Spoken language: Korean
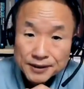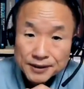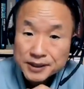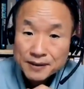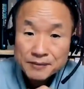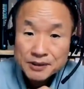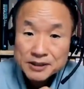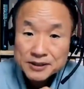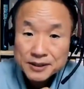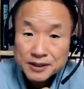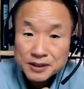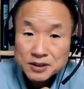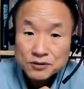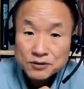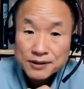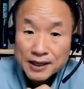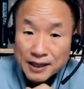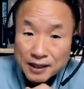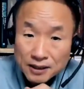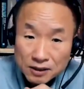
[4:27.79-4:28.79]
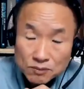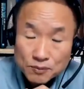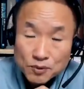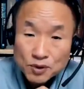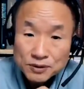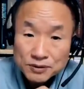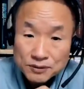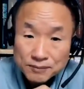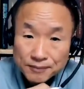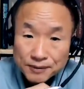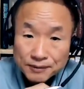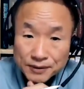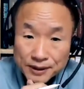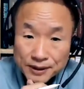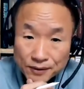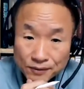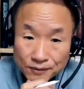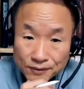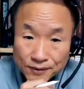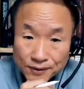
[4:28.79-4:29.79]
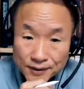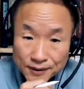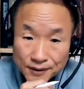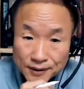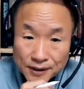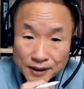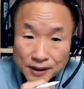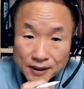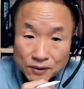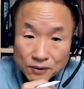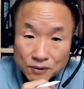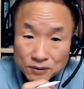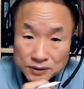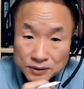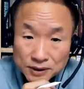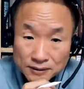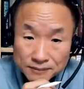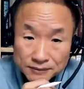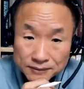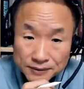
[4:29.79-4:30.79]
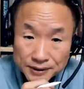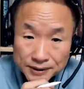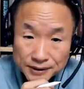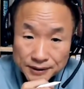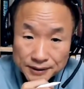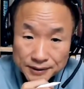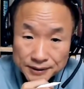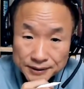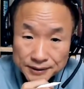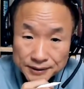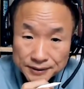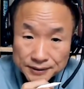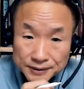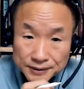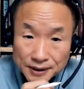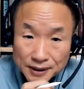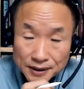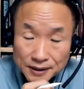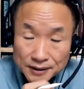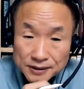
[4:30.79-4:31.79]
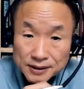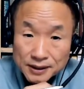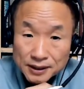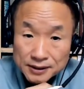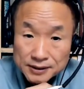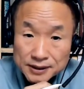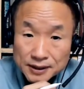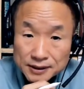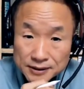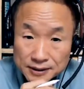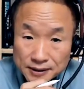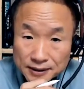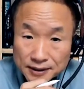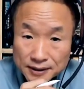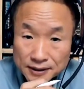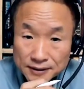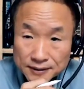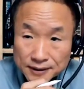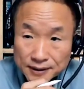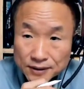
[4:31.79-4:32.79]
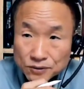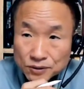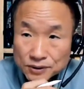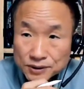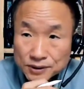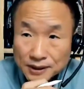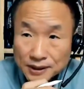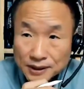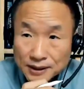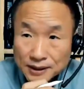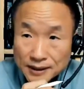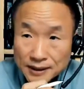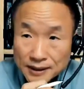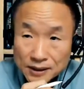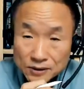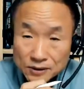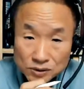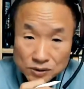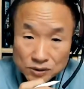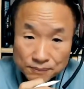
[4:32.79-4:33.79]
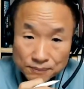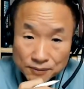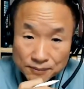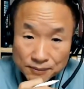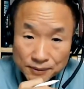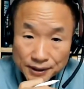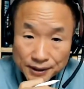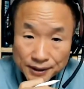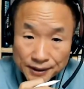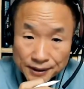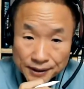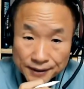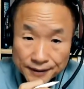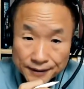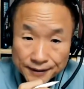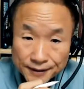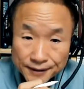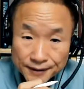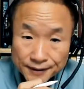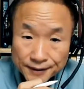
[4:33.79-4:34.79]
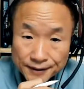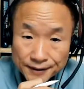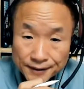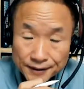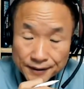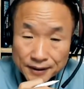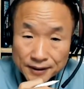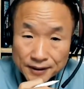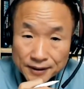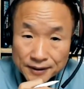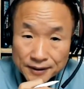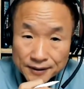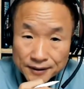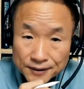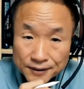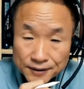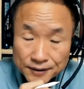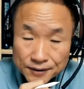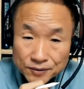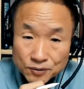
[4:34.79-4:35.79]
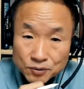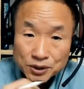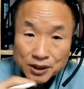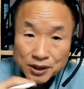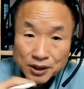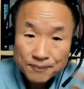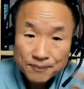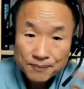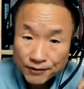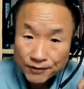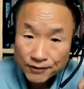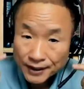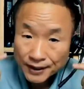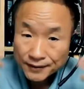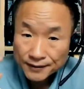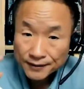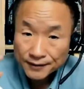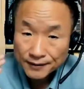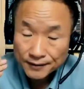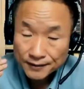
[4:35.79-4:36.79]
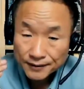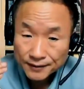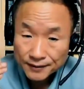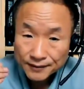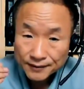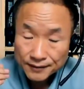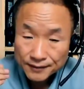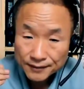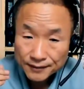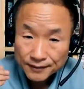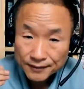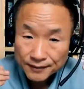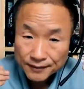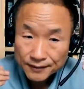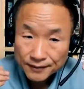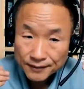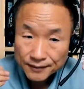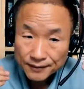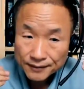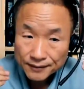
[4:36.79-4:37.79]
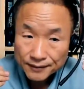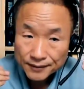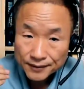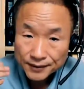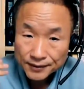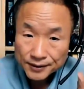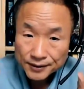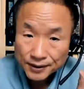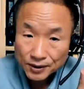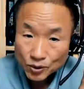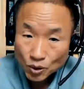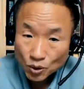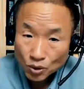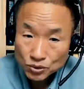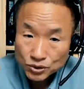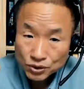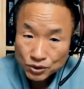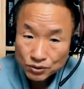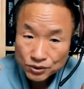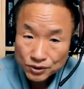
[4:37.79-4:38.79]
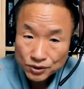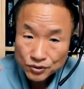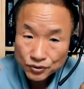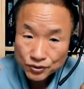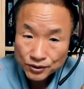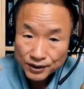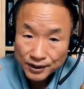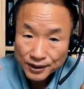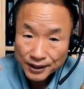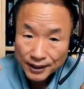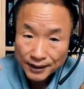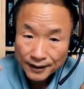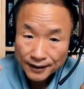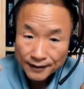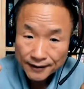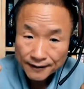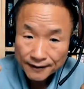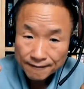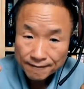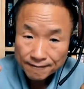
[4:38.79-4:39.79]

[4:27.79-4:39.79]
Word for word: 2, 3일 전에 저도 하나도 모르던 내용을 오늘 여러분들이 그 지난 지난 시간에서 계속 제가 강조했던 부분이 우리가 브레인을 어떻게 효율적으로 쓸 수 있는가?